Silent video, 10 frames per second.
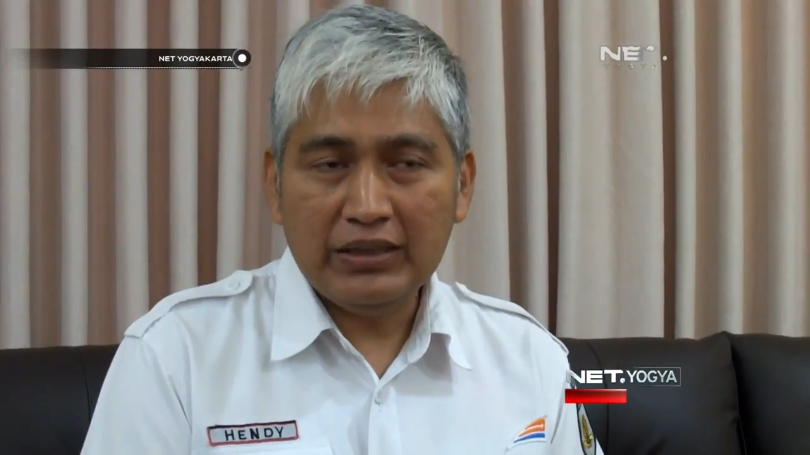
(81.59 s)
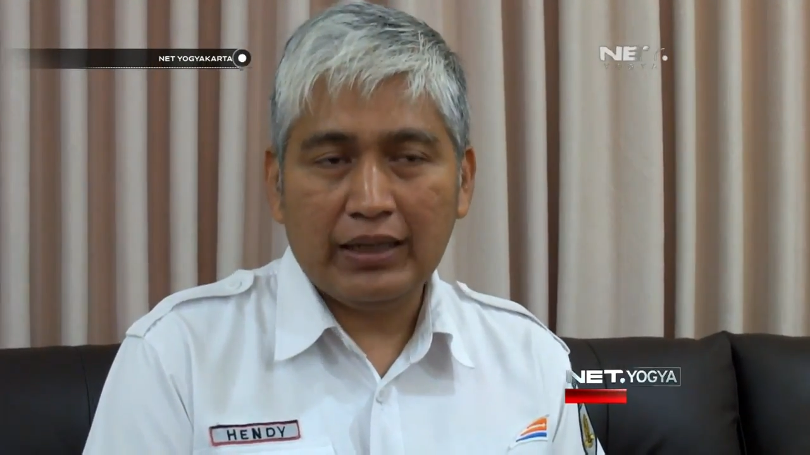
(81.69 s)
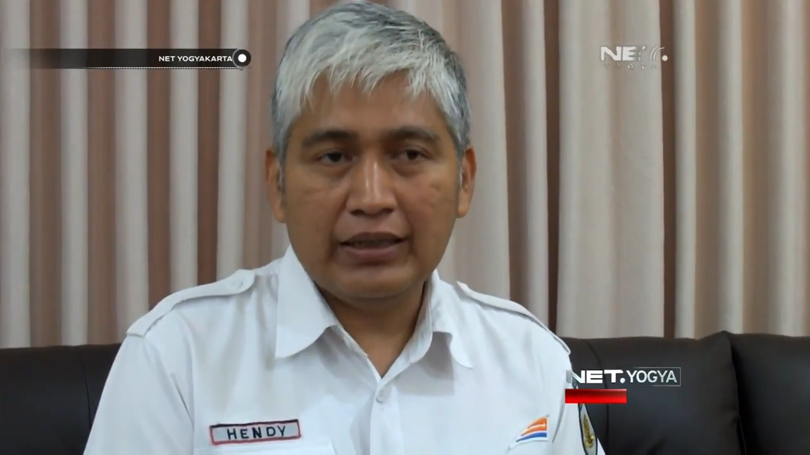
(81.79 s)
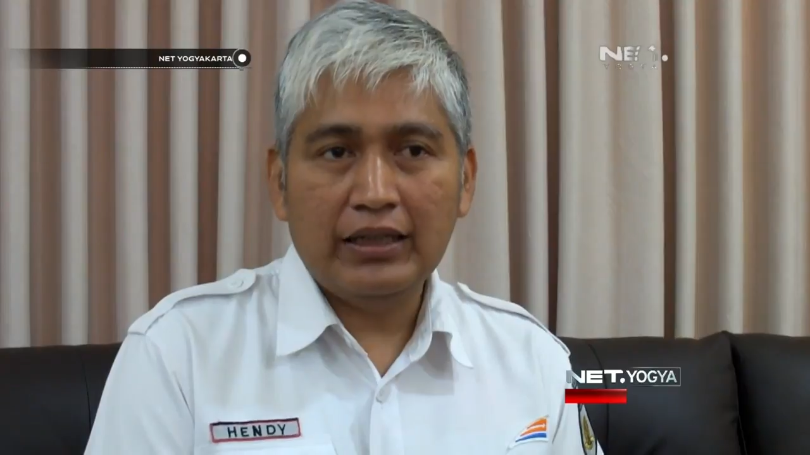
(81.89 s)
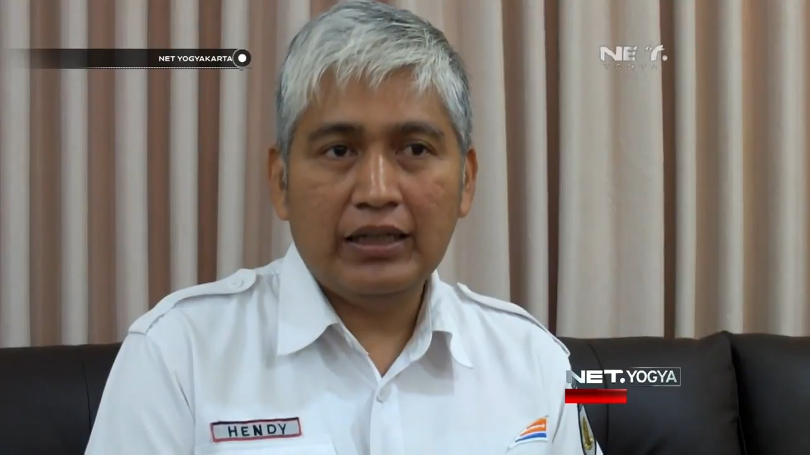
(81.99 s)

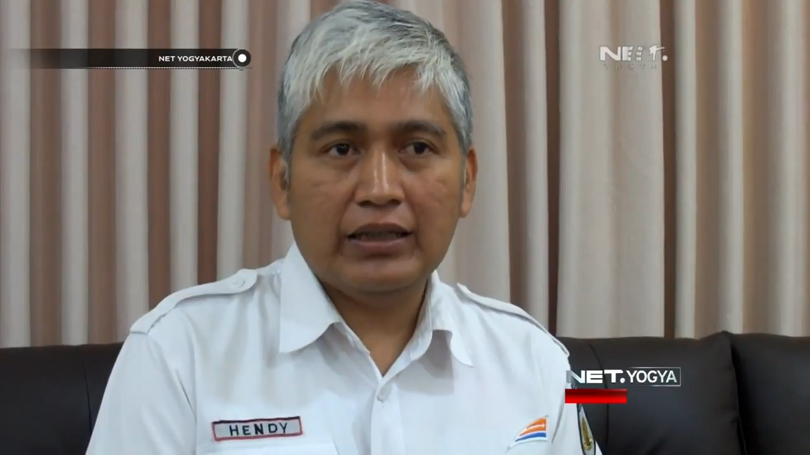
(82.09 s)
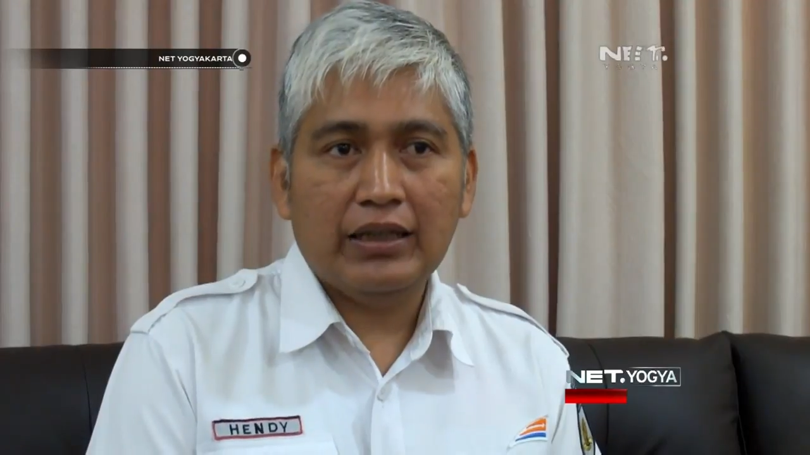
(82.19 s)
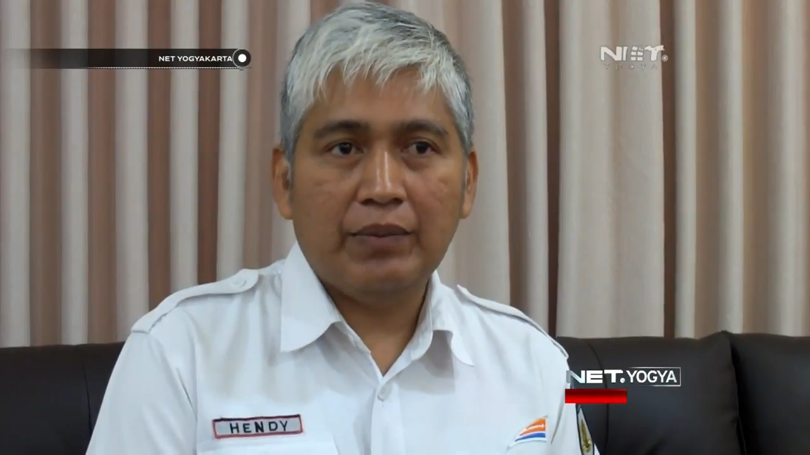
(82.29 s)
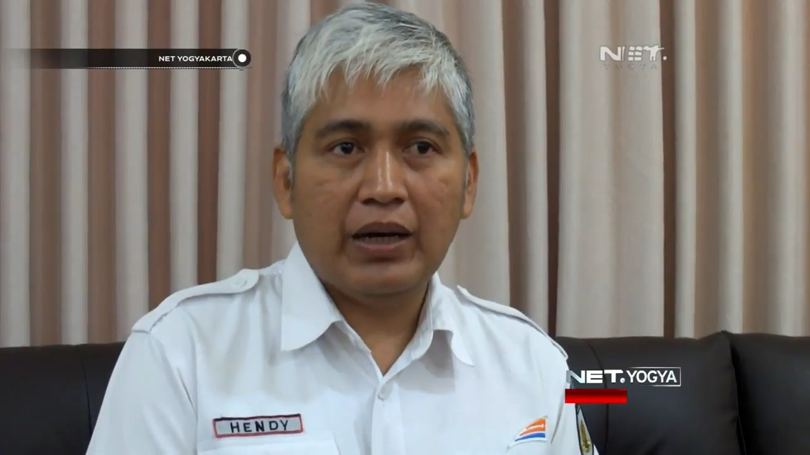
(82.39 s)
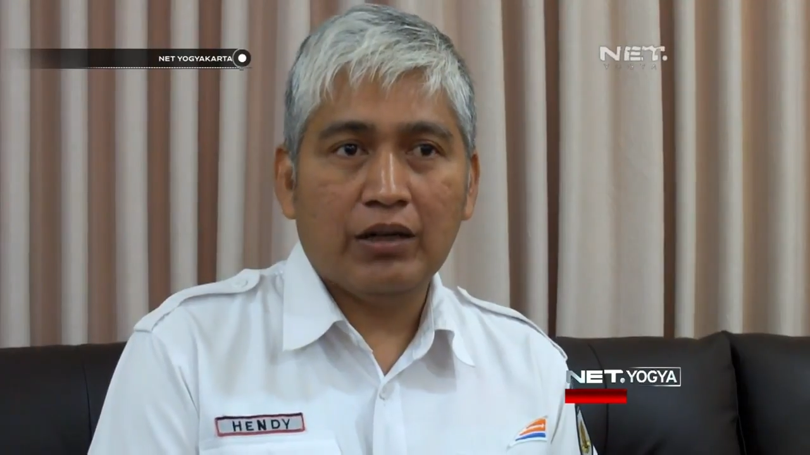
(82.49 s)
saat ini
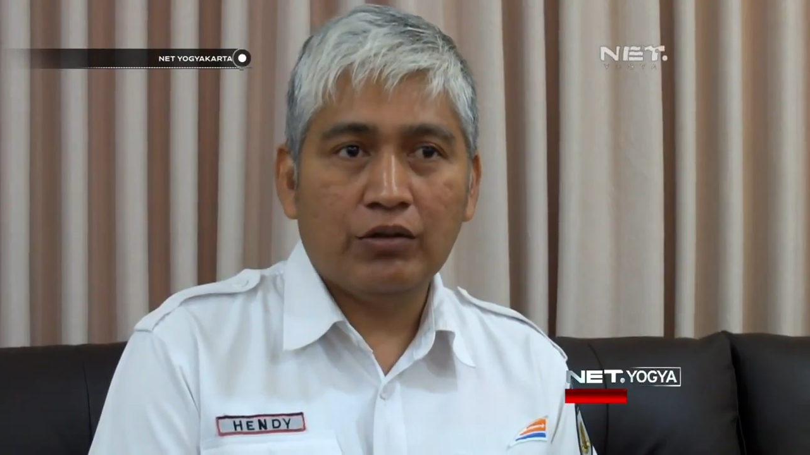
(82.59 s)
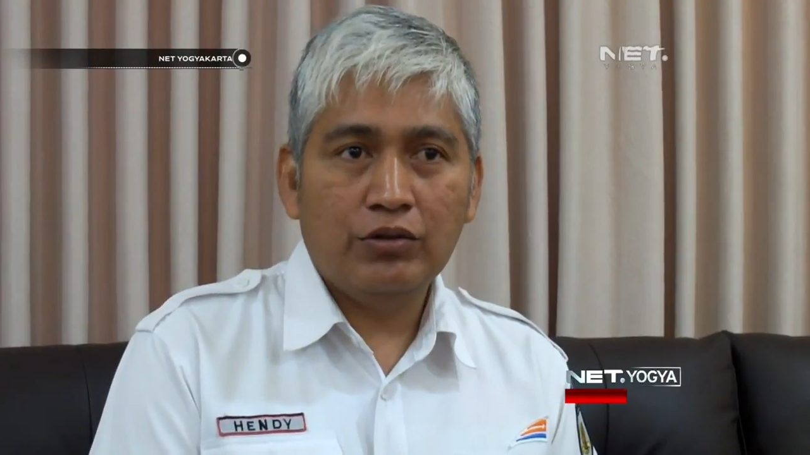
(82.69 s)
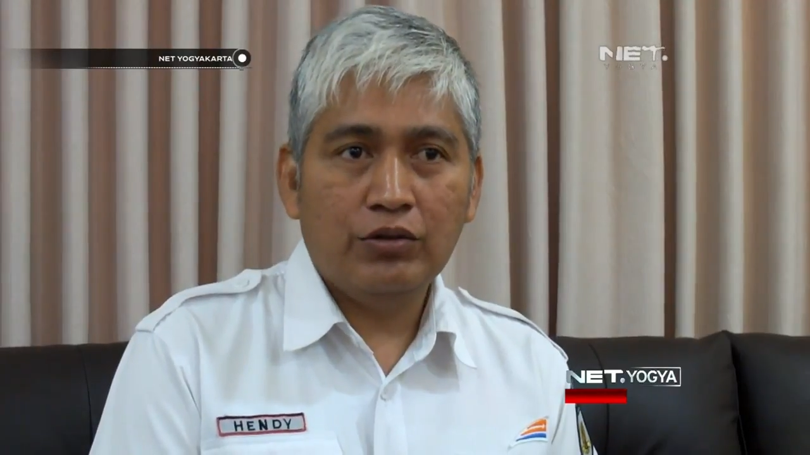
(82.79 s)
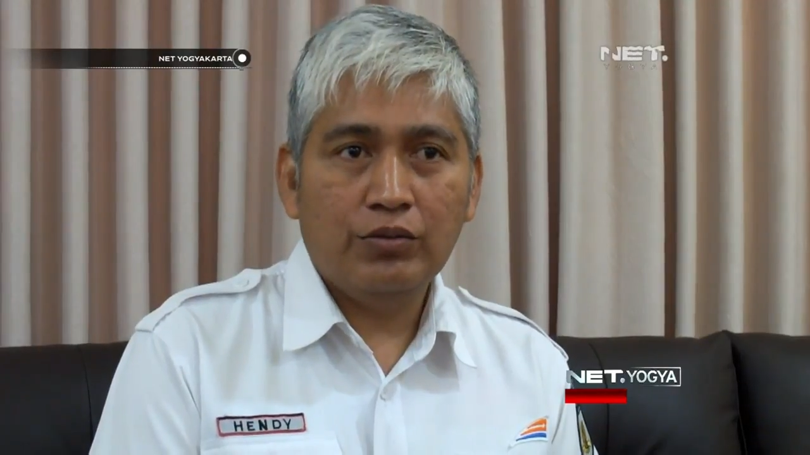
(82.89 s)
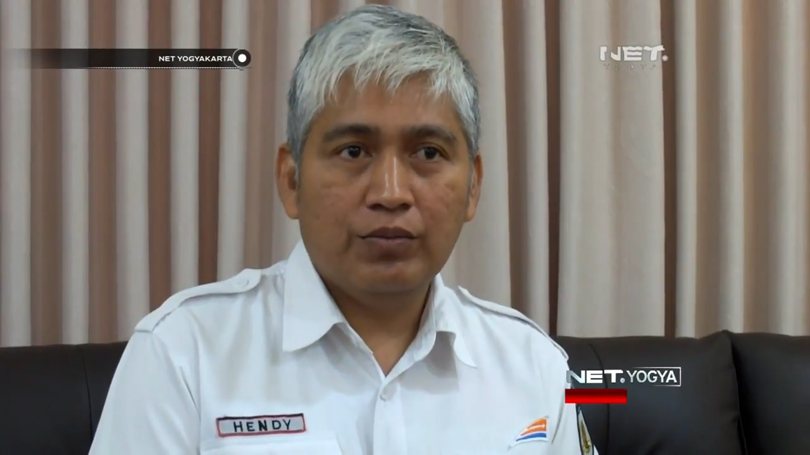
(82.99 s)
kita
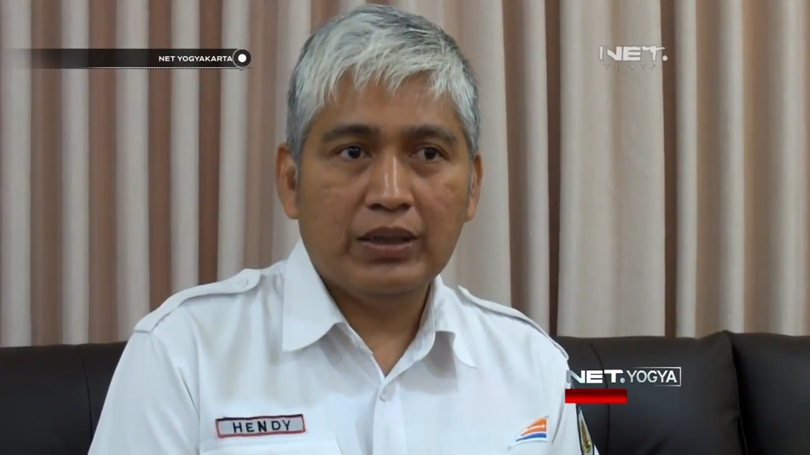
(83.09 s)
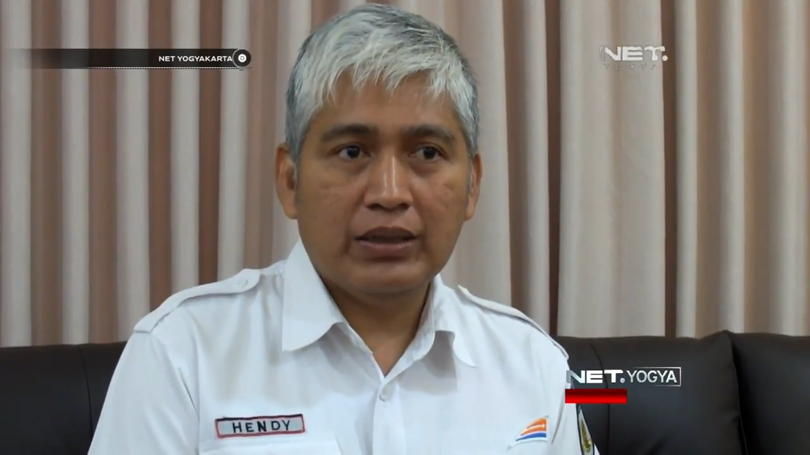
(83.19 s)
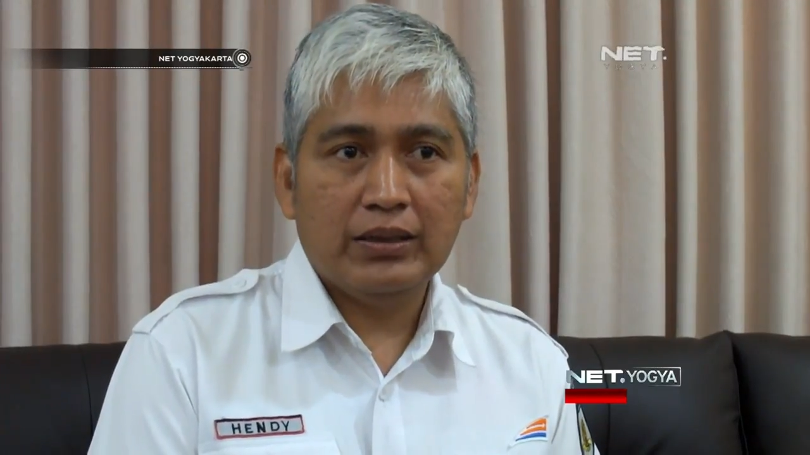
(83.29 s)
baru me,